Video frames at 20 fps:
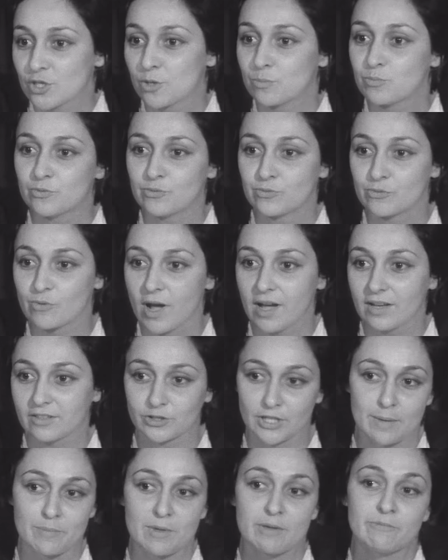le pouvoir de
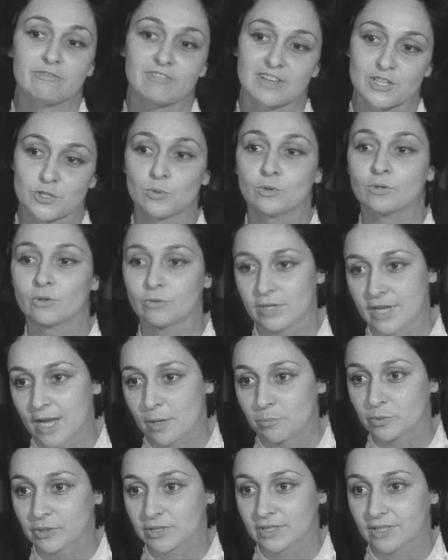la même façon qu'on l'a
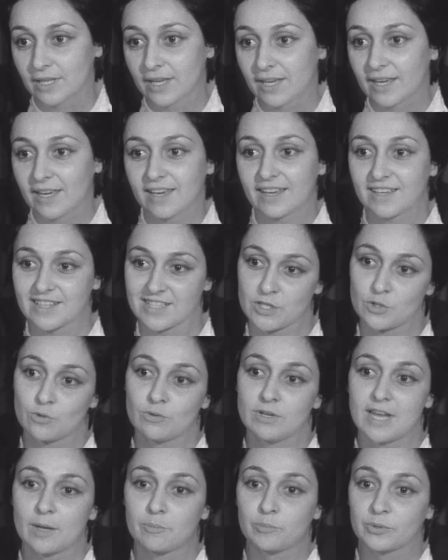pris. Et si on
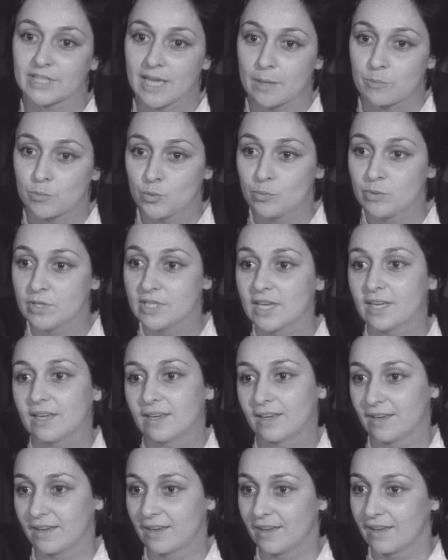l'a pris appuyé
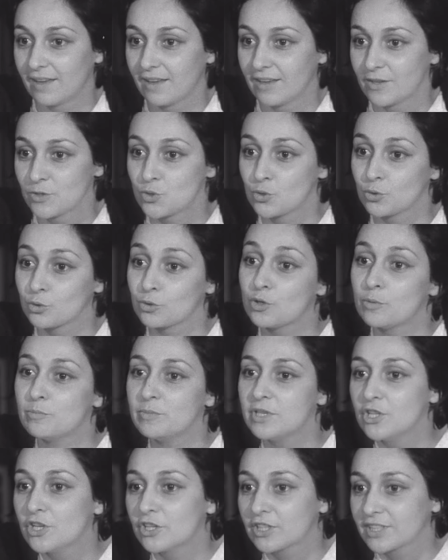sur une
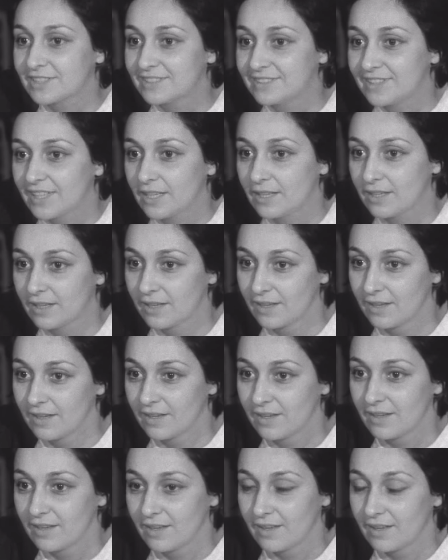minorité
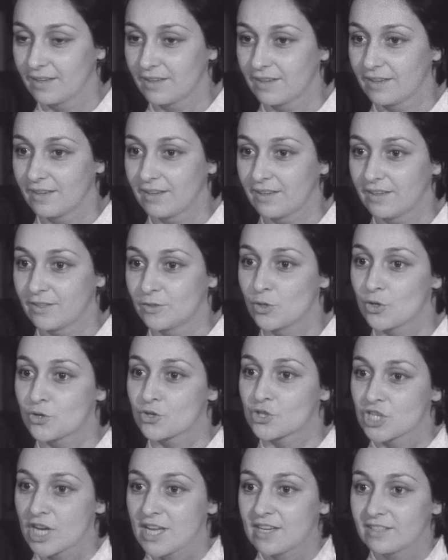de
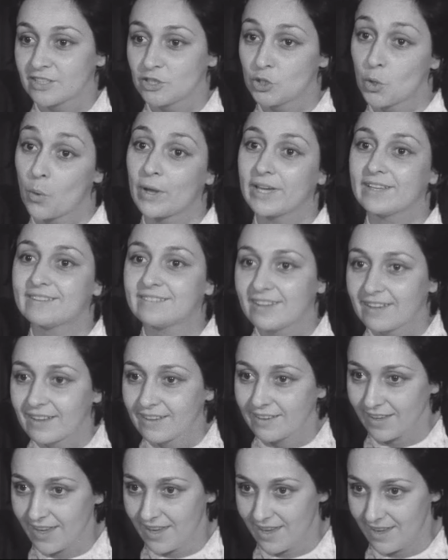gens qui ont
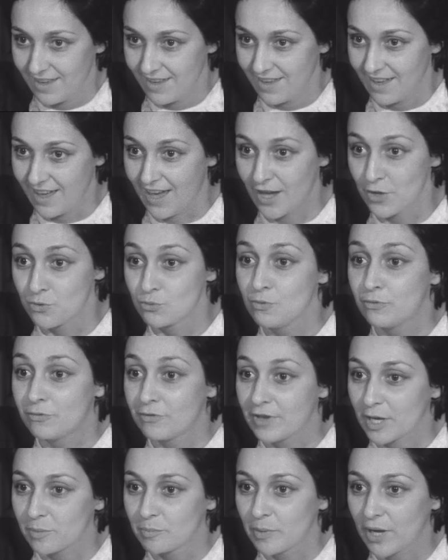intérêt à nous le
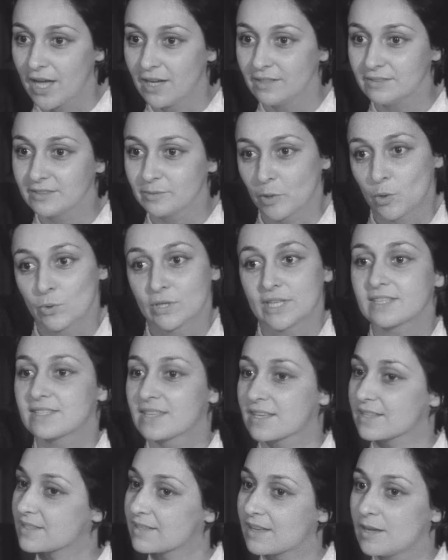faire prendre, ben, on
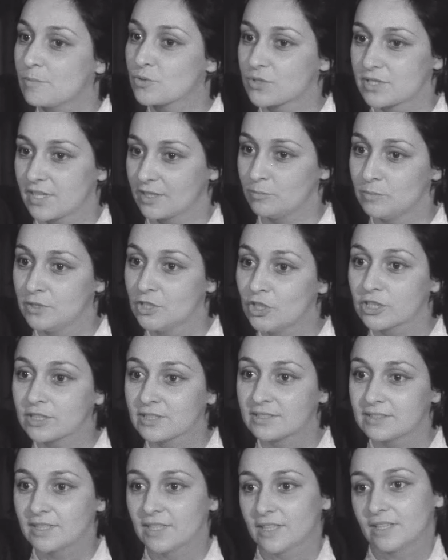l'exercera pour cette
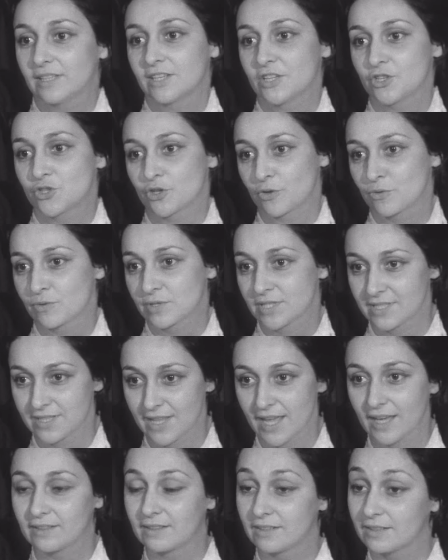minorité. Et je
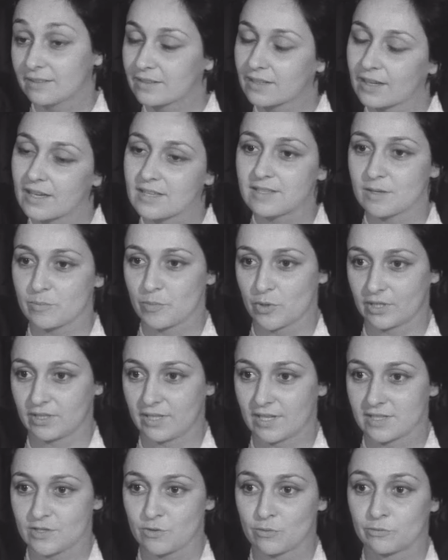considère qu'il est très
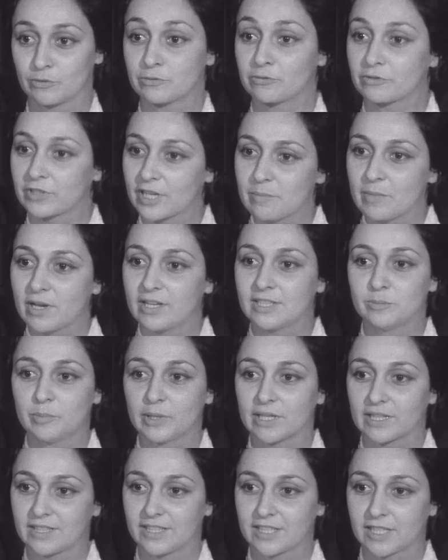important, si on veut vraiment
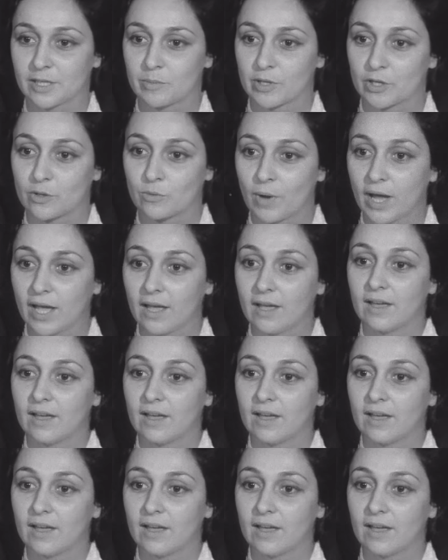libérer les Québécois,